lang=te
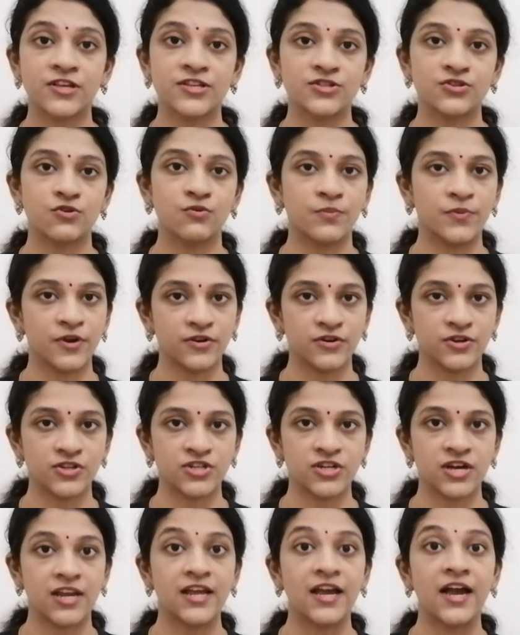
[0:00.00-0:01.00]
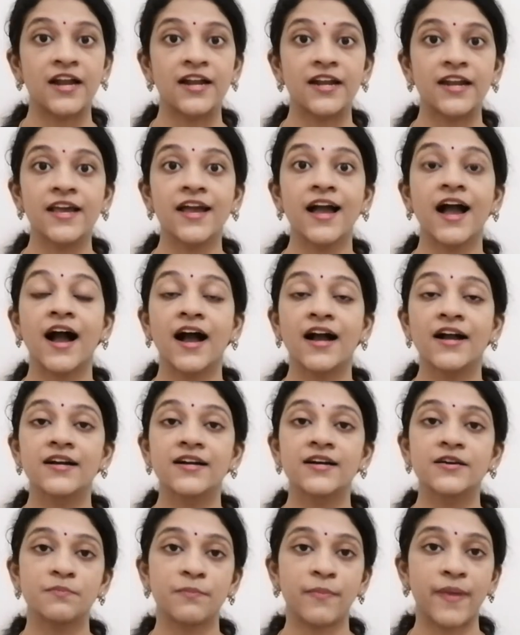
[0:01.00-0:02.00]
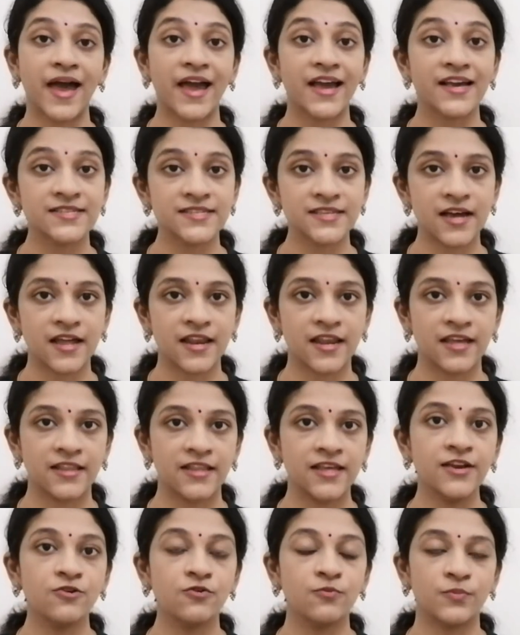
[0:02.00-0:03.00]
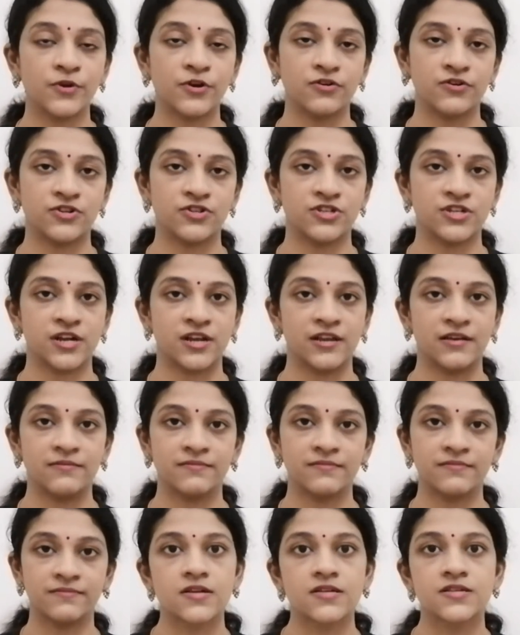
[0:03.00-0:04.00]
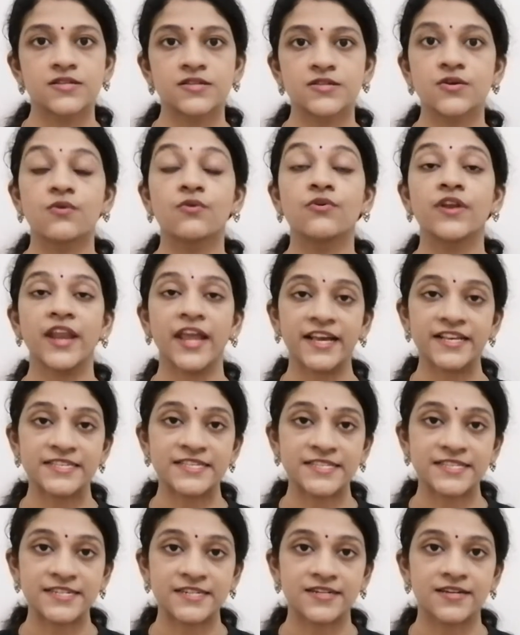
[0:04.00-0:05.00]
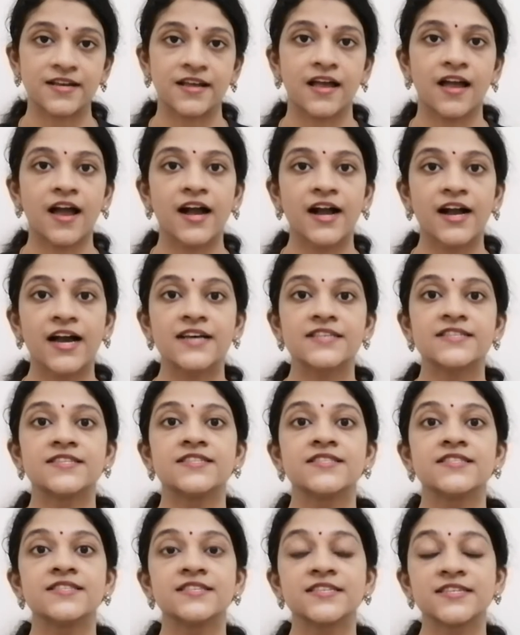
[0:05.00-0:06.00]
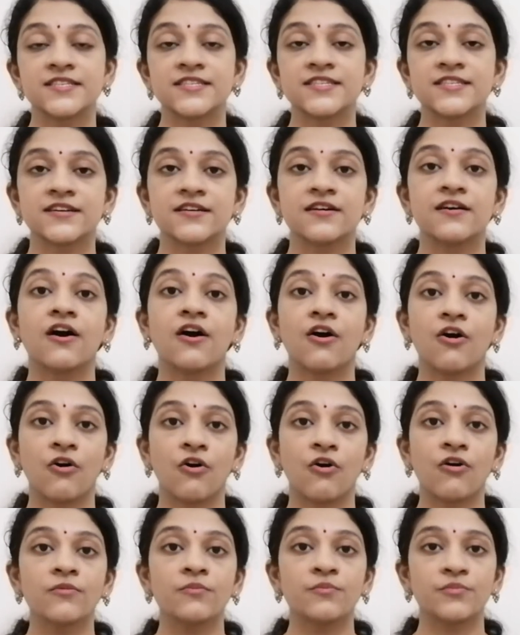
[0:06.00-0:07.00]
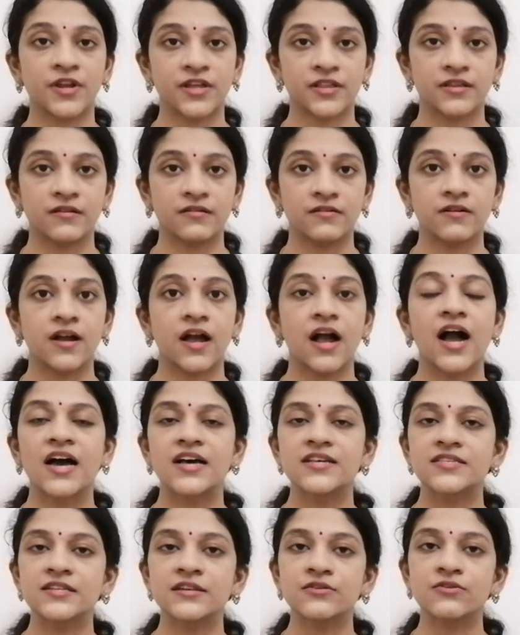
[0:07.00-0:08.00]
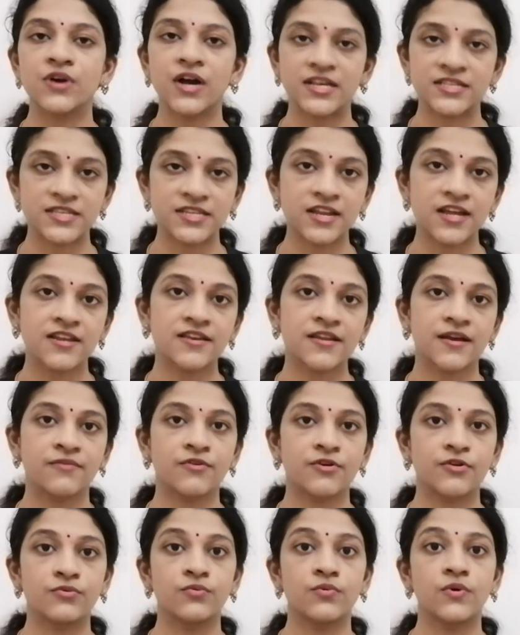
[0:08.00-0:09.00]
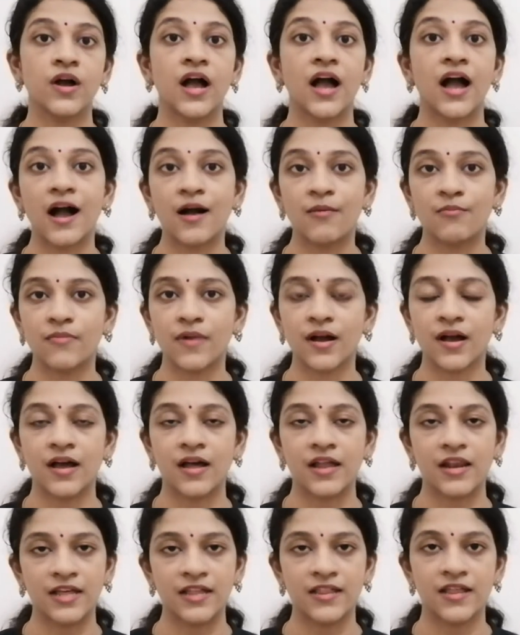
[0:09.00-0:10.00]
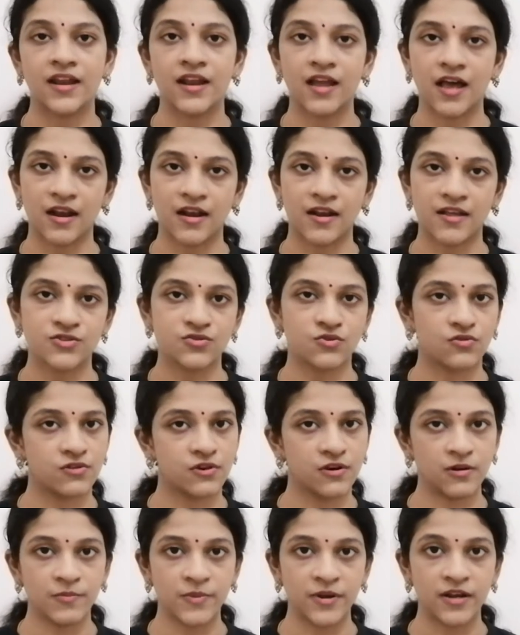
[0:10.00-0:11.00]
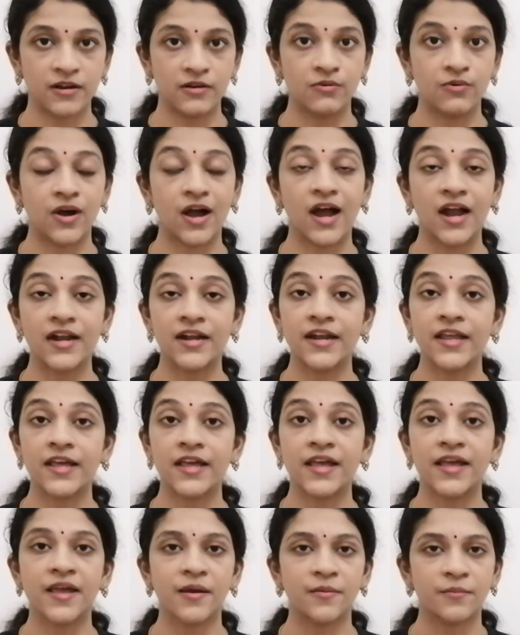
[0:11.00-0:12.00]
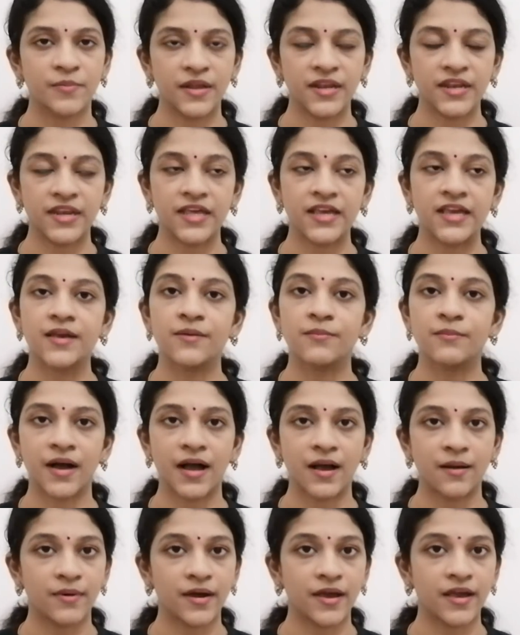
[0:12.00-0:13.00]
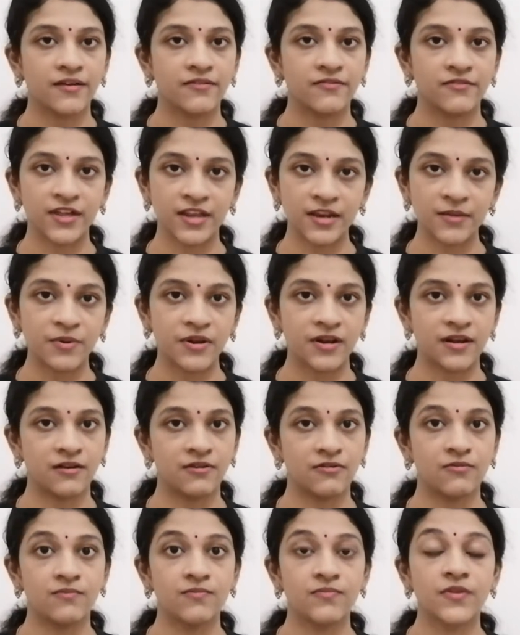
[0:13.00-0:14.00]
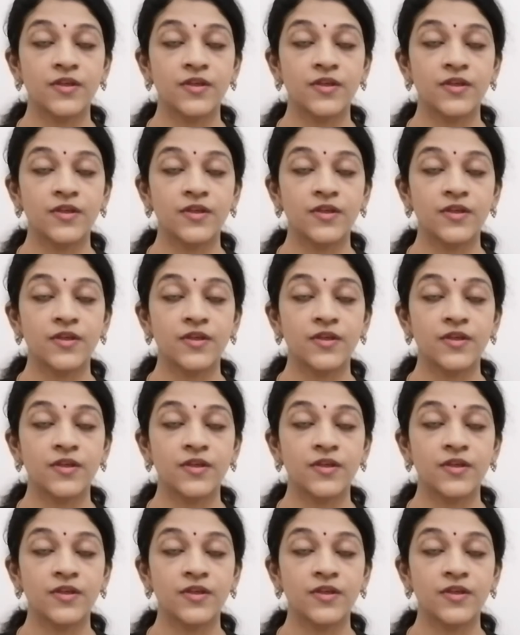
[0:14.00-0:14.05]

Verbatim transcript: ఫ్రేజ్తో ఉపయోగించాలి అంటే హంగర్ ప్యాంగ్స్ అనేది ఉపయోగించాలి సో నెక్స్ట్ కజిన్ సిస్టర్ ఆర్ బ్రదర్ అసలు కజిన్ అంటే ఎవరు అమ్మ లేదా నాన్న సోదరుల పిల్లలు అంటే పిన్ని బాబాయ్ వీరి పిల్లలు